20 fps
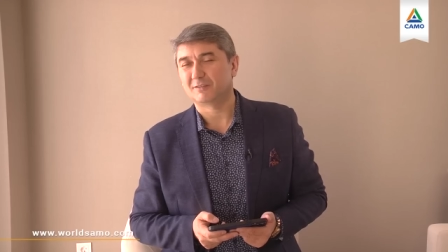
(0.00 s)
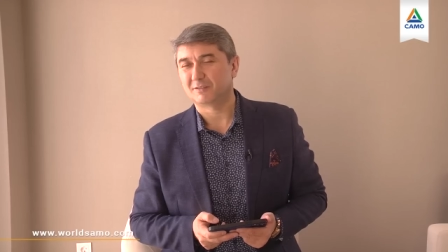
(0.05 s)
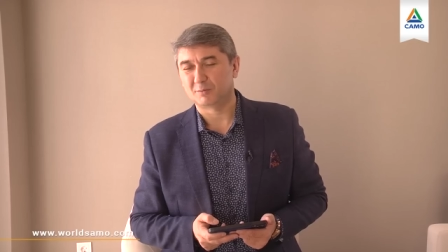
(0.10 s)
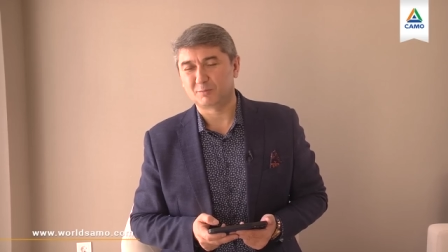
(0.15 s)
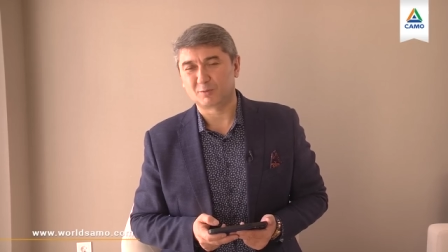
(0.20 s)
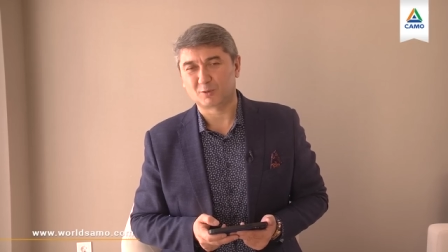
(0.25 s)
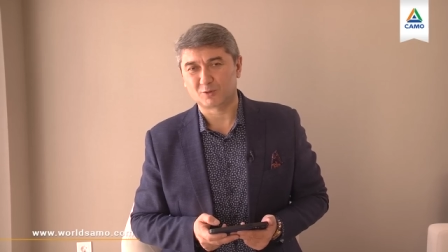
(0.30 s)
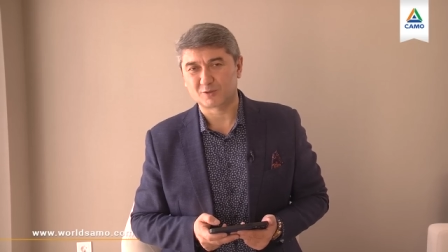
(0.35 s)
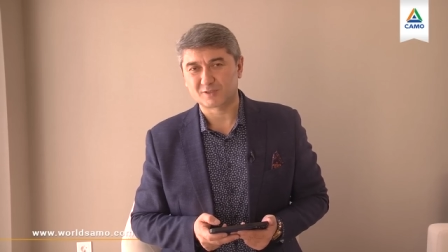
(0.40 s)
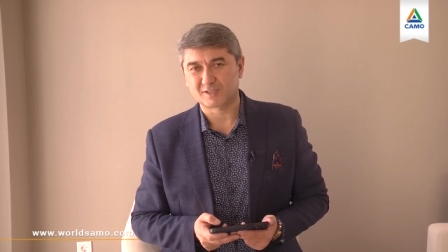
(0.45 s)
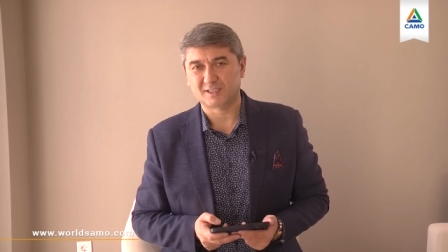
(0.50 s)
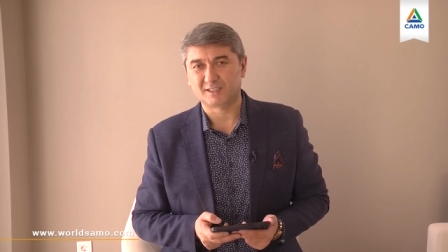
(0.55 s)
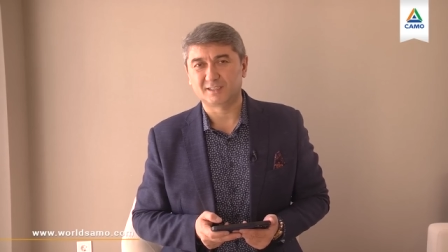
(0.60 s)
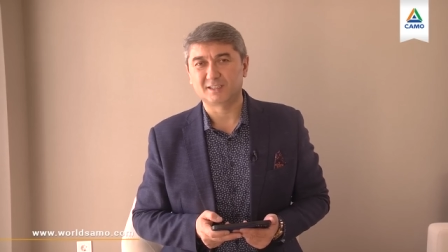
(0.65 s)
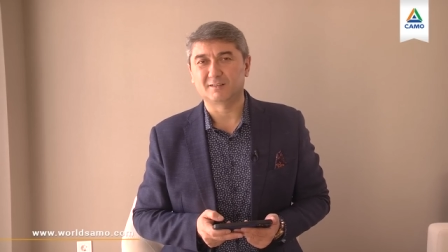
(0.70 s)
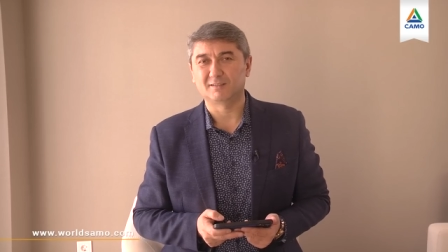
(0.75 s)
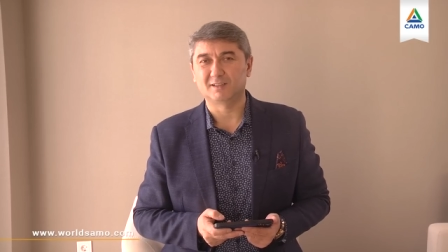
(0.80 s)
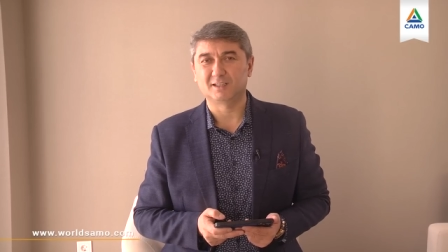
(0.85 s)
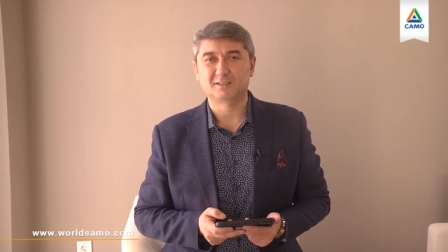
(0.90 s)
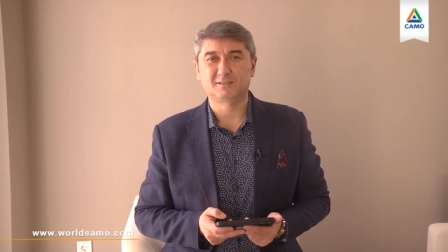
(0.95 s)
«Вопросы
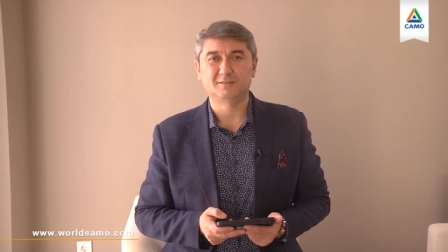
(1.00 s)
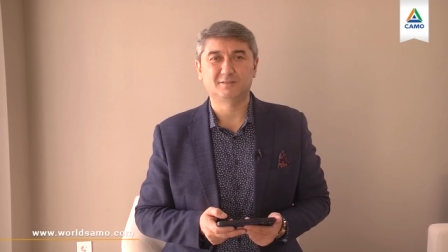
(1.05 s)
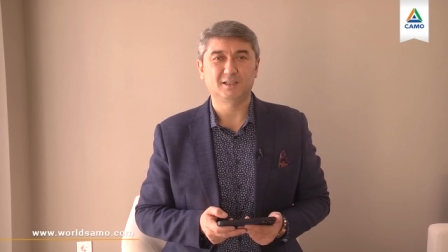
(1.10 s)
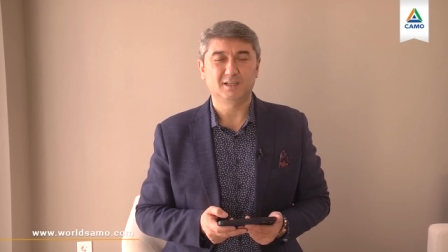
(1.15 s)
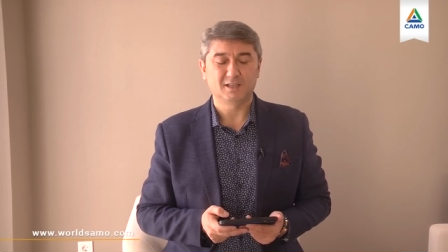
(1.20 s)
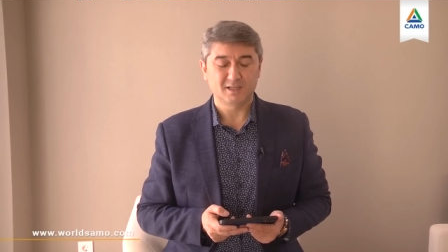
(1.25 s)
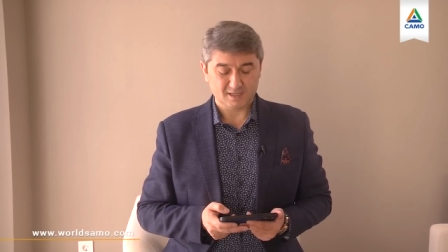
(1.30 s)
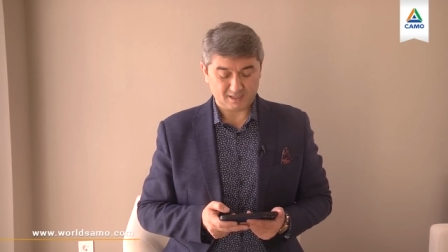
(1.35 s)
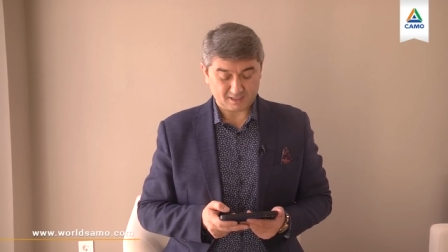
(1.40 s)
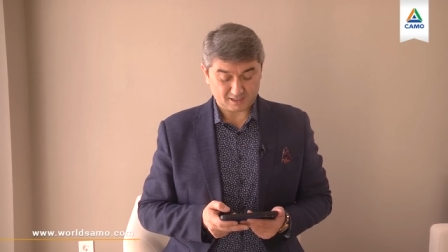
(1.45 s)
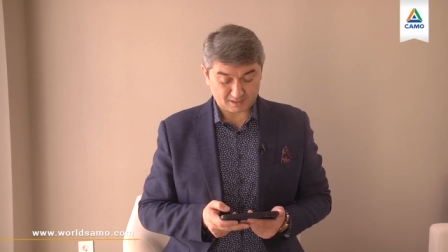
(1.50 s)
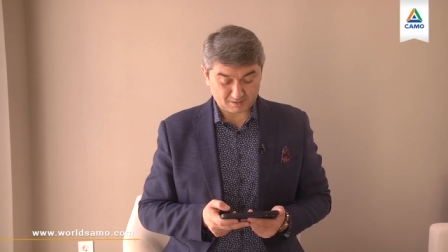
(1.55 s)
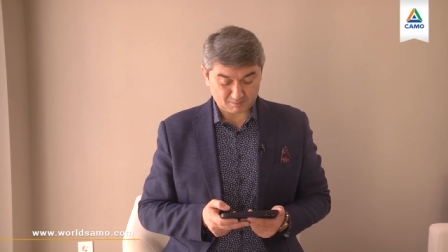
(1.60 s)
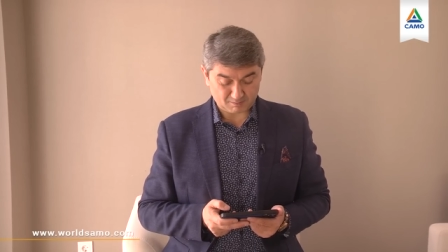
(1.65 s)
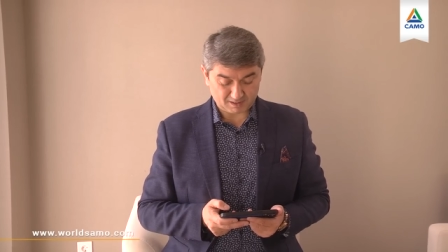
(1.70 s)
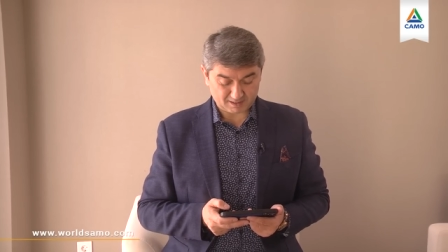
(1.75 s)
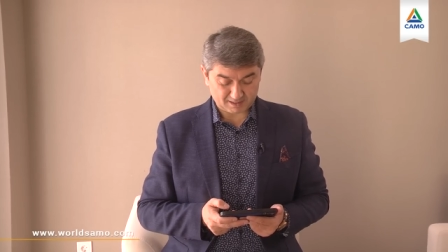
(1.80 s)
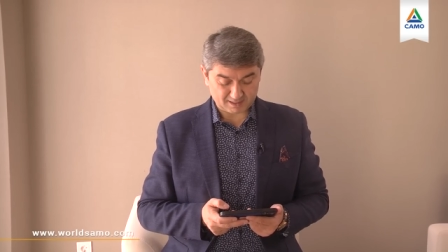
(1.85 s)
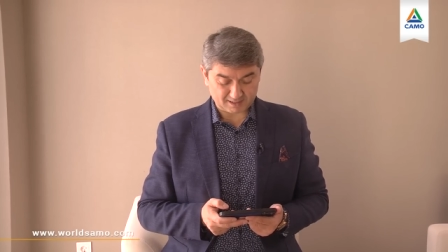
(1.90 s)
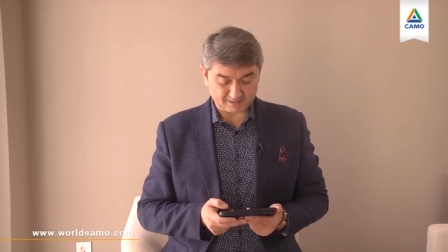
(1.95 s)
Давлатова»
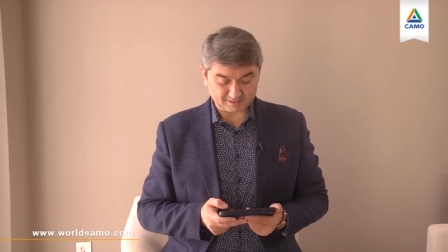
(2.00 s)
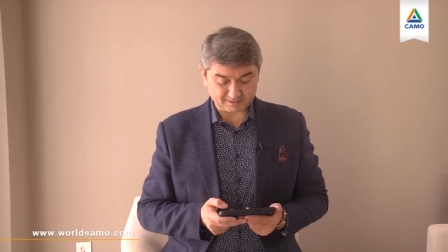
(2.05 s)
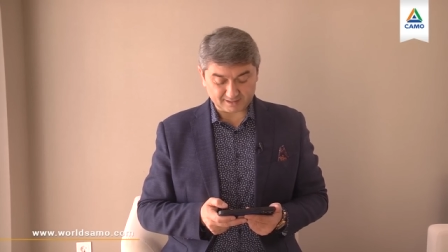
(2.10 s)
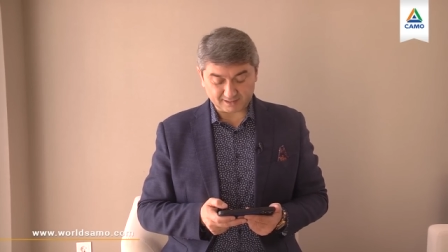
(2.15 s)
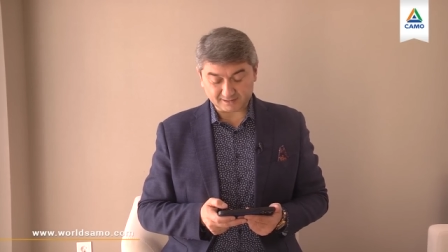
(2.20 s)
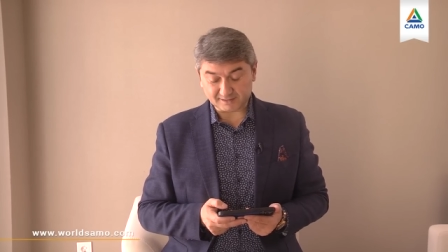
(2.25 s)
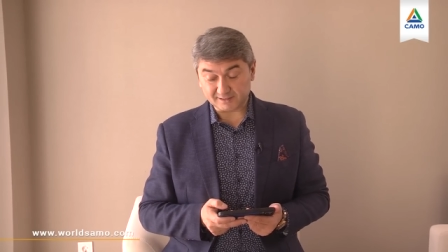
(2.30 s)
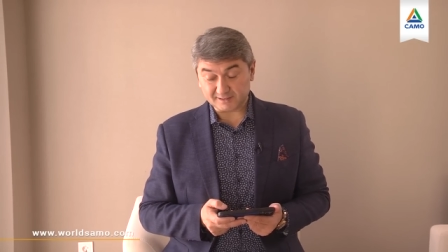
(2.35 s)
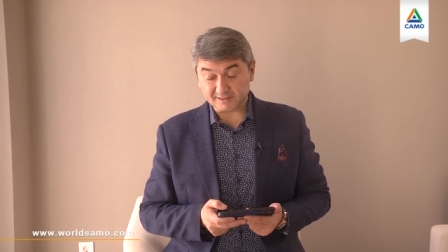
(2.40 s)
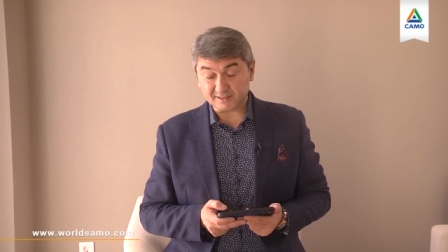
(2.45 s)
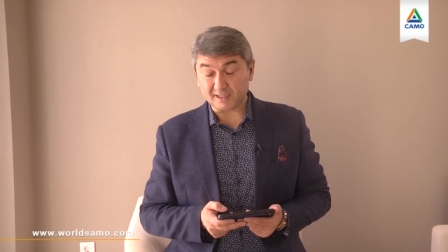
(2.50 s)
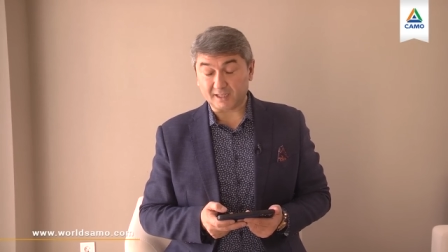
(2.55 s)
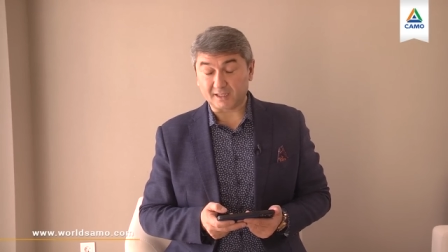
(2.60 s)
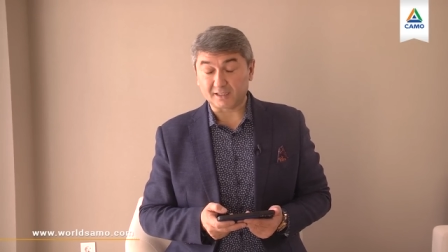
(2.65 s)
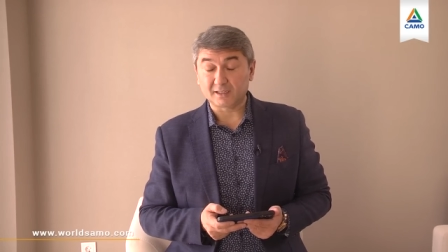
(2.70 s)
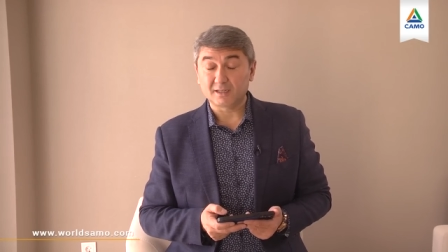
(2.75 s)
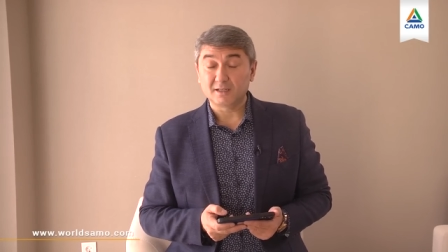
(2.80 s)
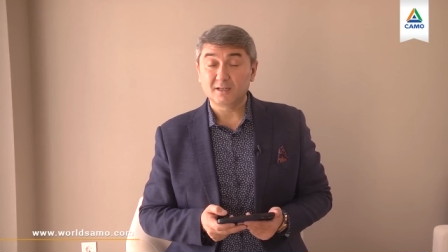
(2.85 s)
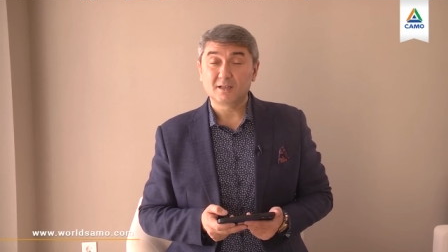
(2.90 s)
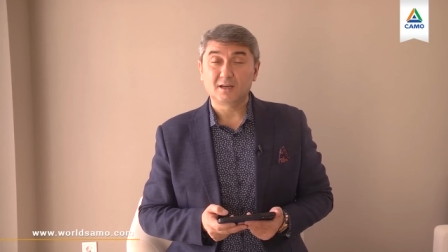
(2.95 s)
именно для
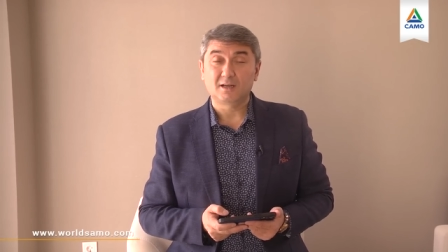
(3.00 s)
детей.